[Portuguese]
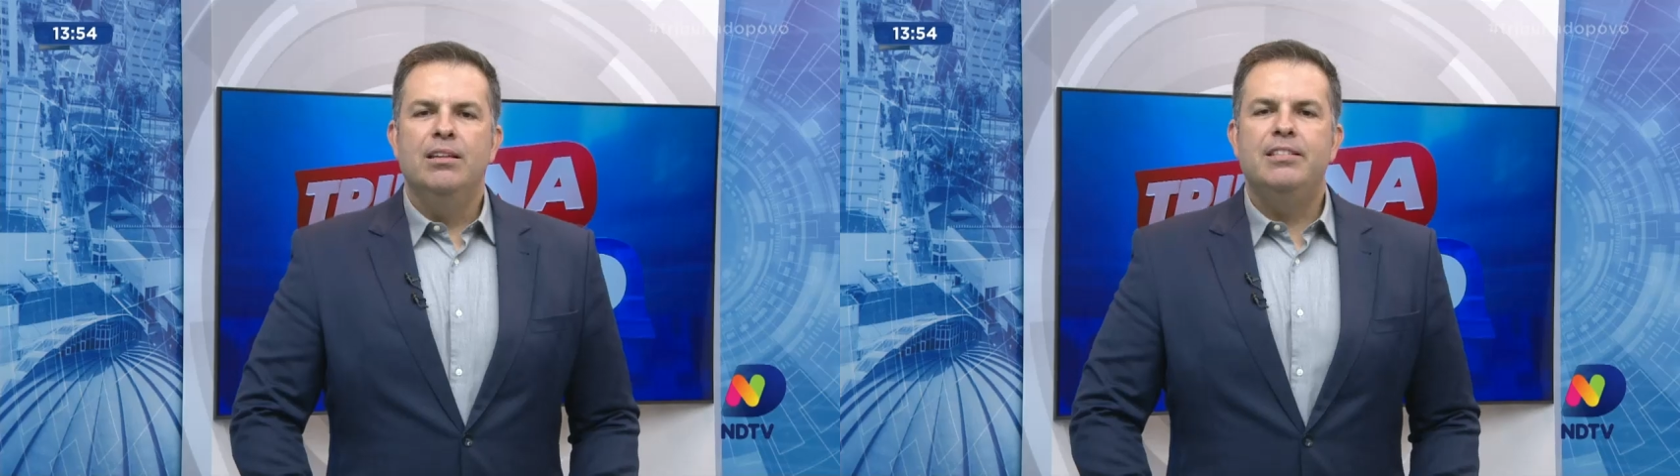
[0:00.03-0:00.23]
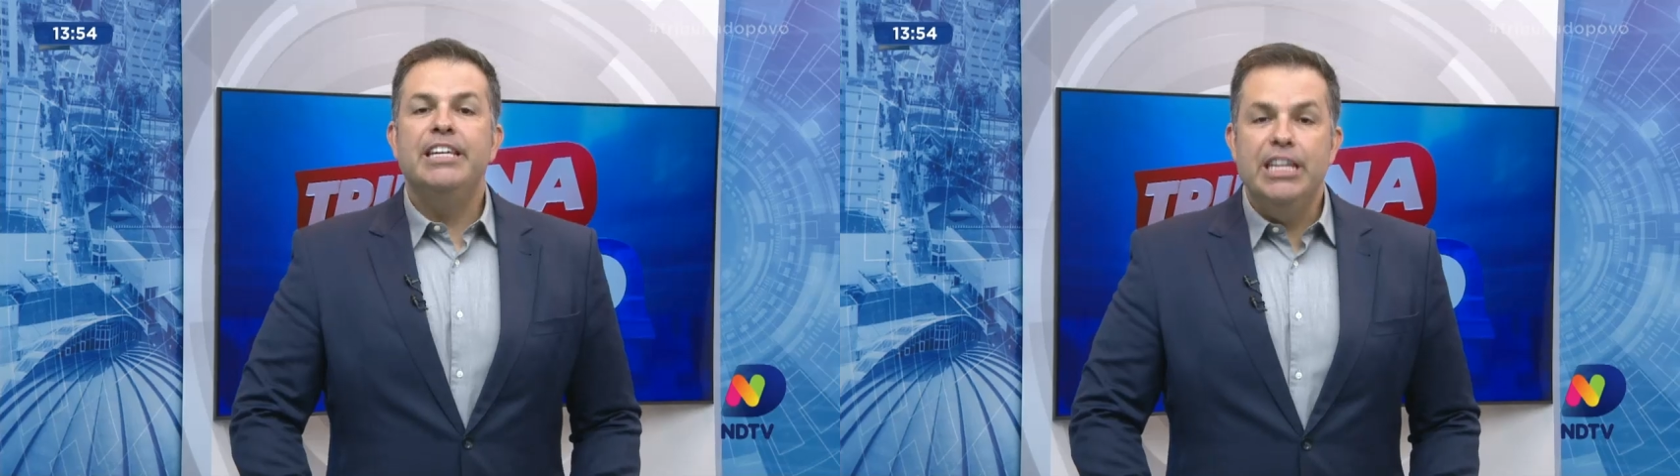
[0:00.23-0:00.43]

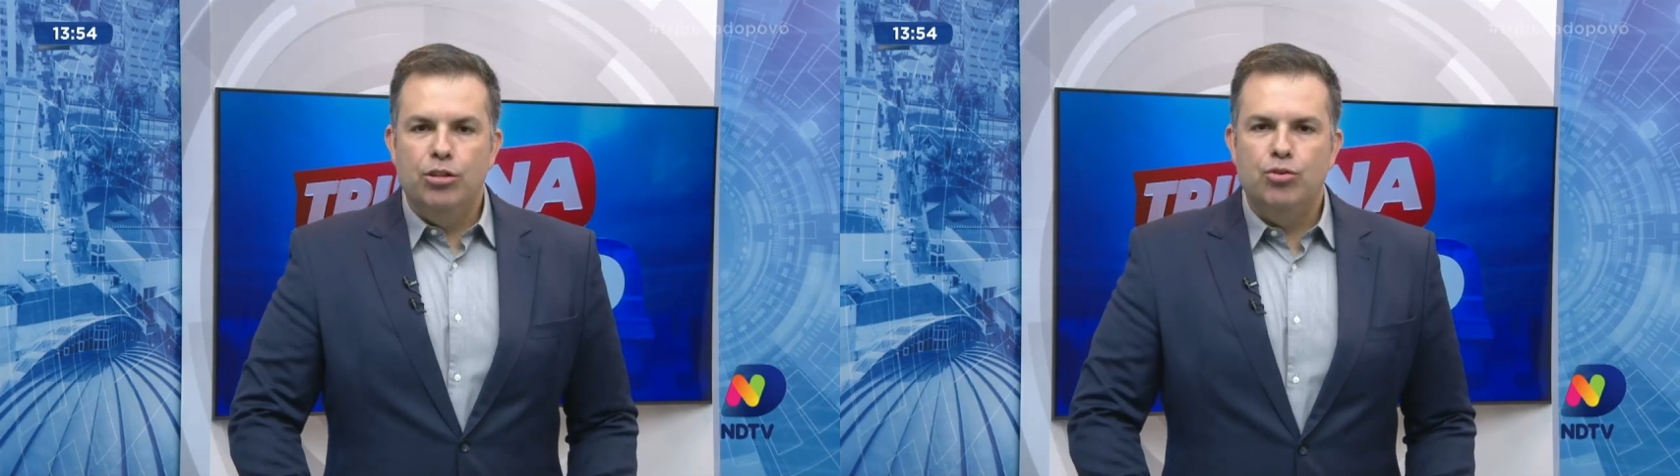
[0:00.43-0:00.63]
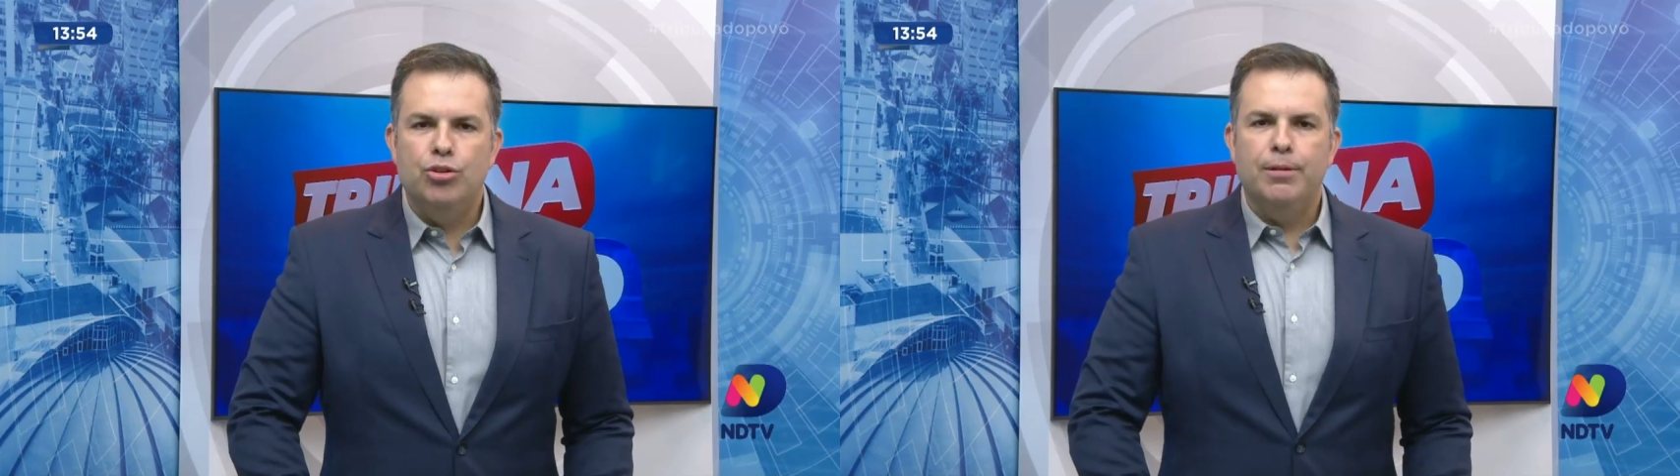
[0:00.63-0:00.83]

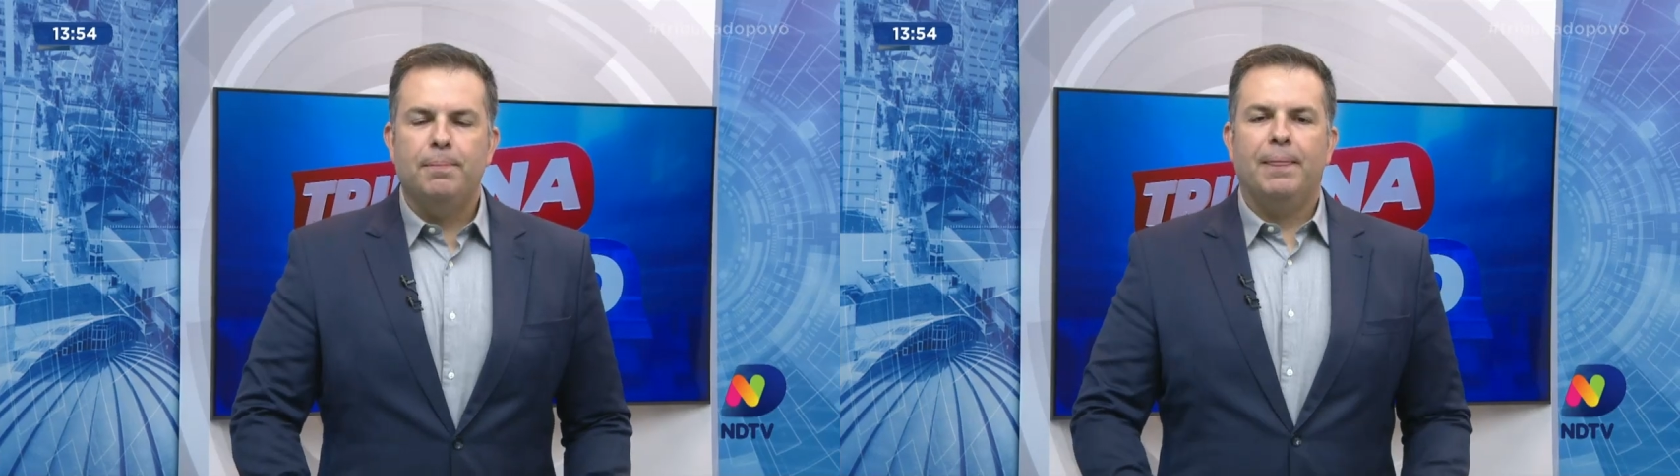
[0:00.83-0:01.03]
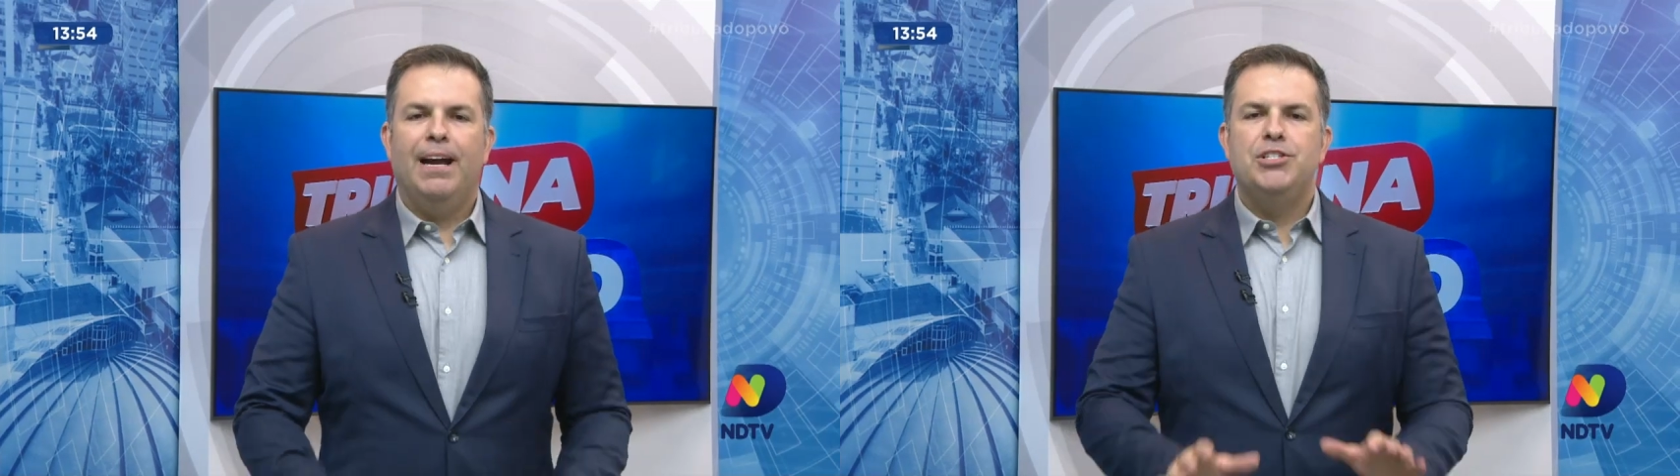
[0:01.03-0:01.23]
Seguinte, a